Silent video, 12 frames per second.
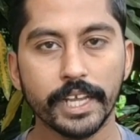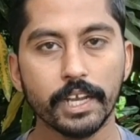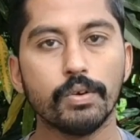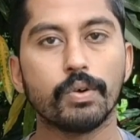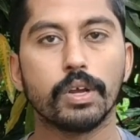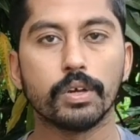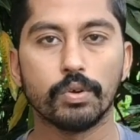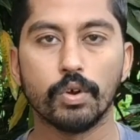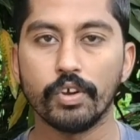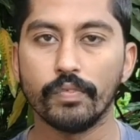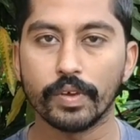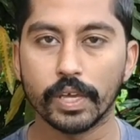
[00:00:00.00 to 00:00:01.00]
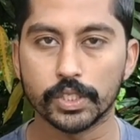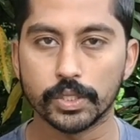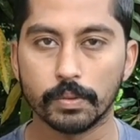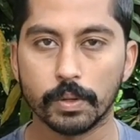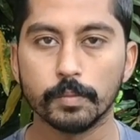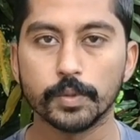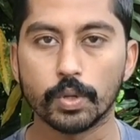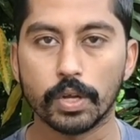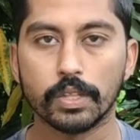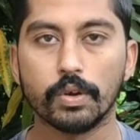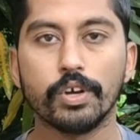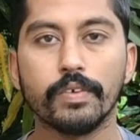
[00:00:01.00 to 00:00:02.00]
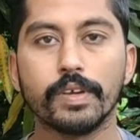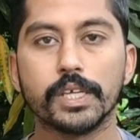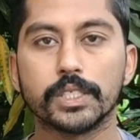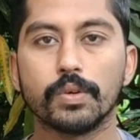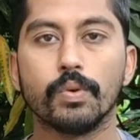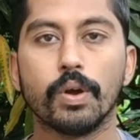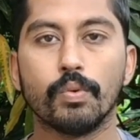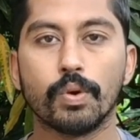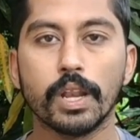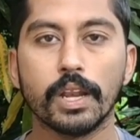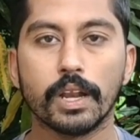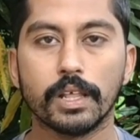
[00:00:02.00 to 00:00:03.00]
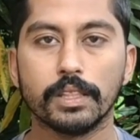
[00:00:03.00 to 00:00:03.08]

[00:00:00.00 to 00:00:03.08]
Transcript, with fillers: டெய்லி உங்களுக்கு நோட்டிபிகேஷன் வரும் ஸோ அந்த நோட்டிபிகேஷன் உங்கள் உடல்